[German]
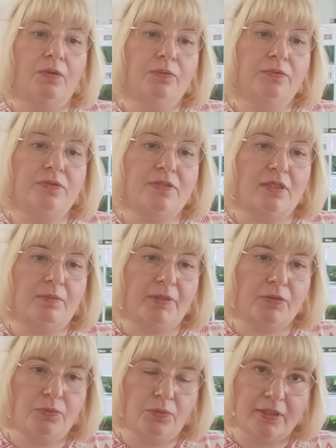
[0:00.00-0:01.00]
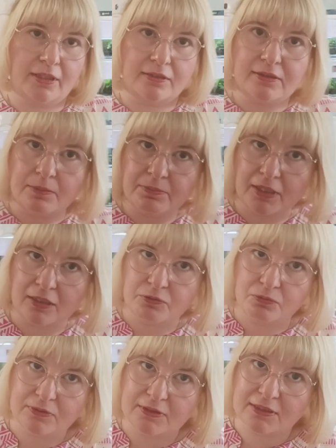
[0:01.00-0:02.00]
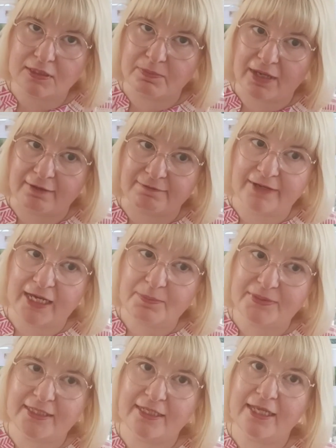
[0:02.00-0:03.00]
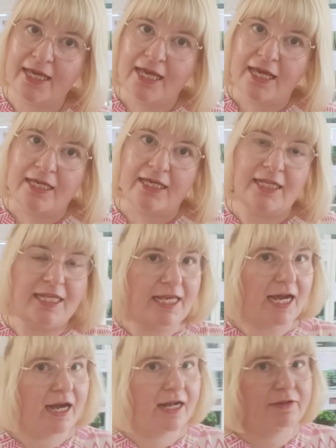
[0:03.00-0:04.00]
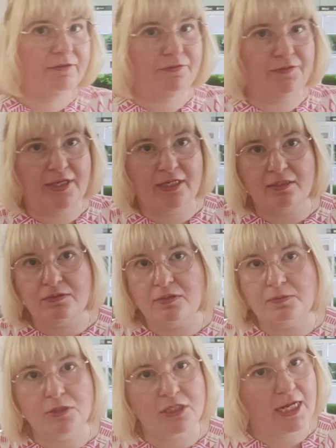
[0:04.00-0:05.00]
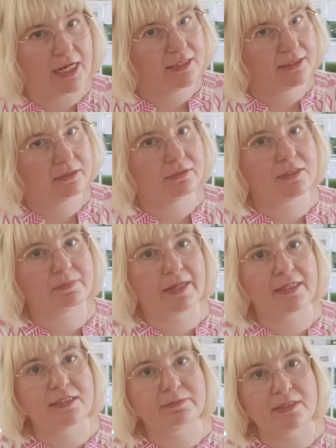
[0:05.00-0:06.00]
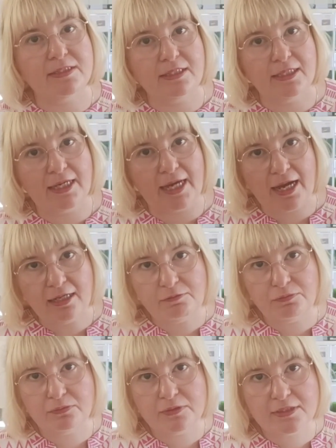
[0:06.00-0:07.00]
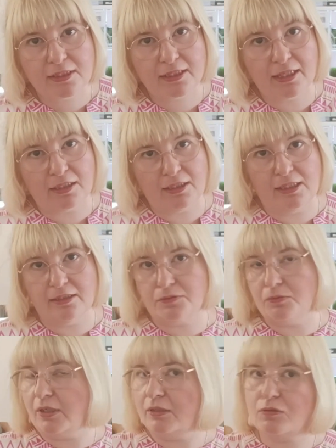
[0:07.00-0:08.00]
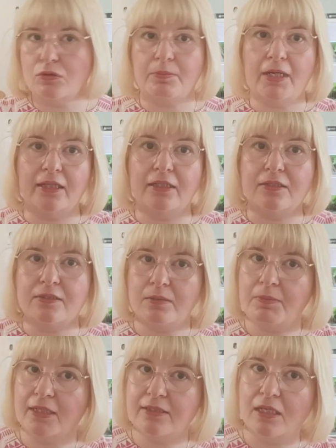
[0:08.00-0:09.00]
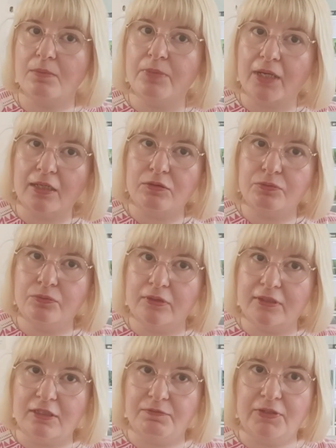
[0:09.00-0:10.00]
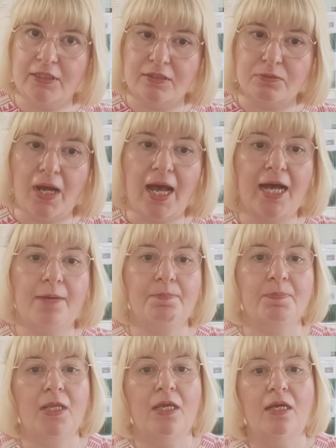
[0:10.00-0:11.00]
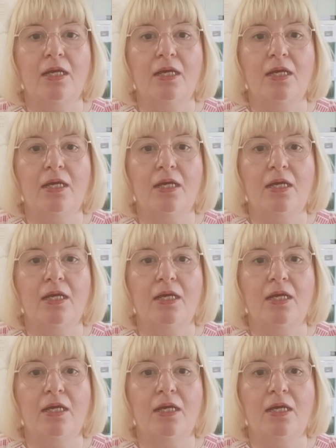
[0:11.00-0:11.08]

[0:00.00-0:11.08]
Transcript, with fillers: und äh, bei kühleren Temperaturen sind es mehr Weibchen. Ideal wären so zwischen 18 und 22 Grad für unsere Garnelen, also ganz normale Zimmertemperatur, die wir hier so haben.